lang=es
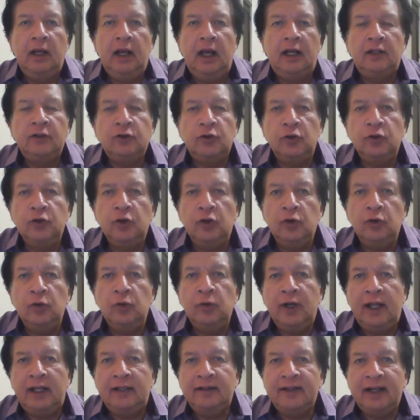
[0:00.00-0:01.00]
Antonio
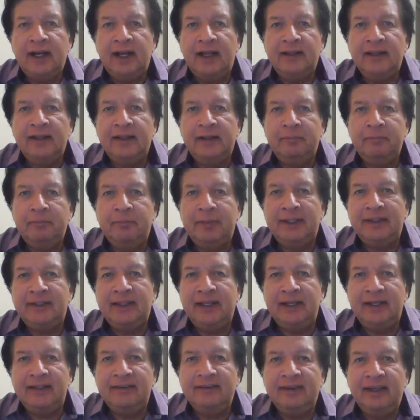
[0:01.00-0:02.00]
Luna Andrade
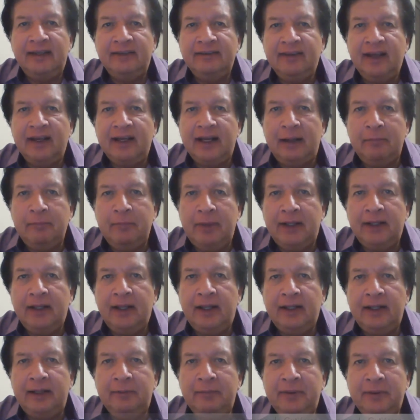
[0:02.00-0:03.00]
pertenece a esa
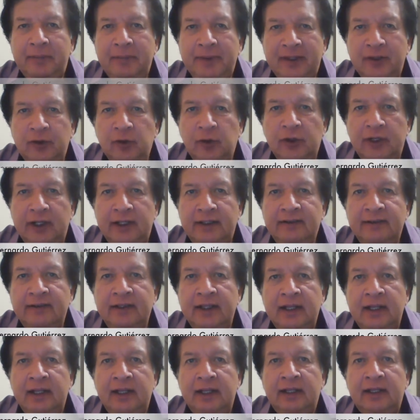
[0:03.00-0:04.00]
camada de vividores
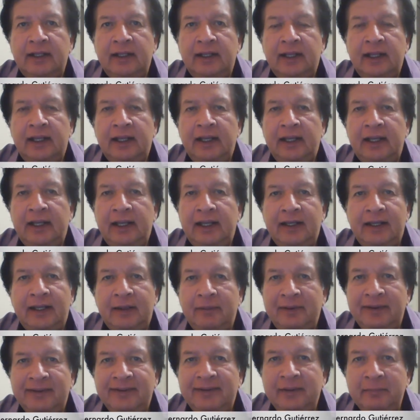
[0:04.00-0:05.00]
que
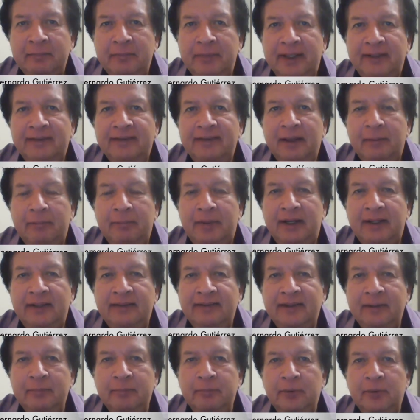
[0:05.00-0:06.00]
de vez en vez se
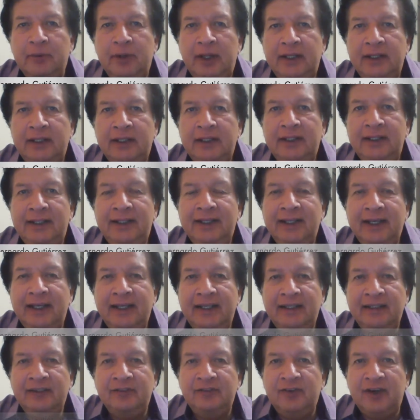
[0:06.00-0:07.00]
aparecen por ahí y
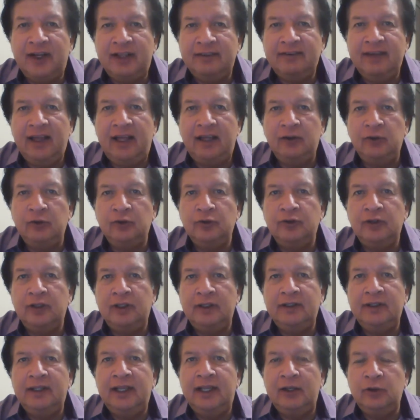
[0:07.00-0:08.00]
que disfrazados
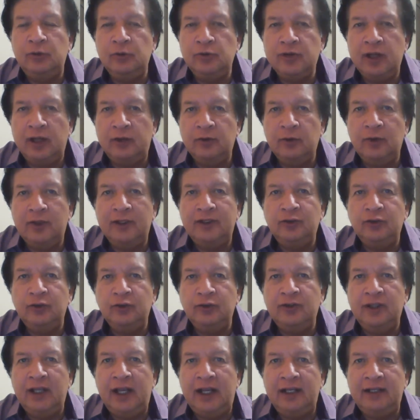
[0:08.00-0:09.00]
de luchadores
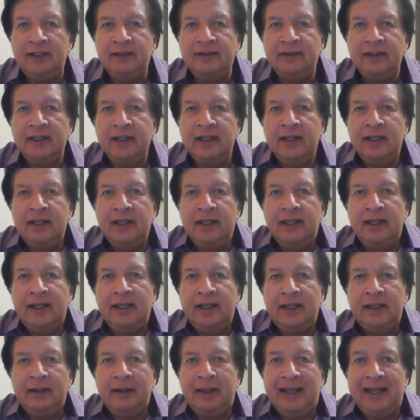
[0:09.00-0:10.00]
sociales
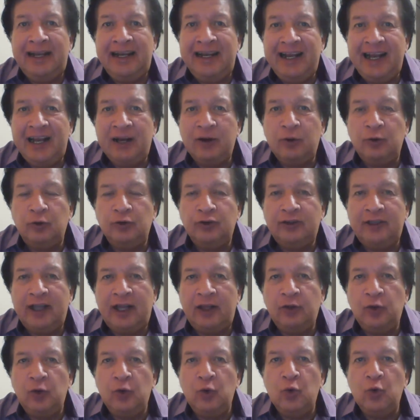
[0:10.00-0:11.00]
eh, le han
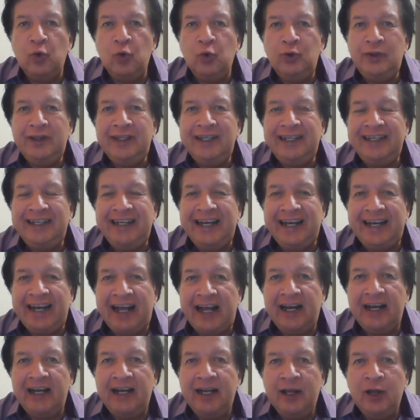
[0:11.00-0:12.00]
costado un
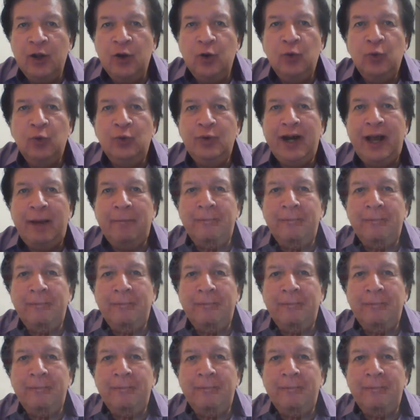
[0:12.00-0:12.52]
dineral, una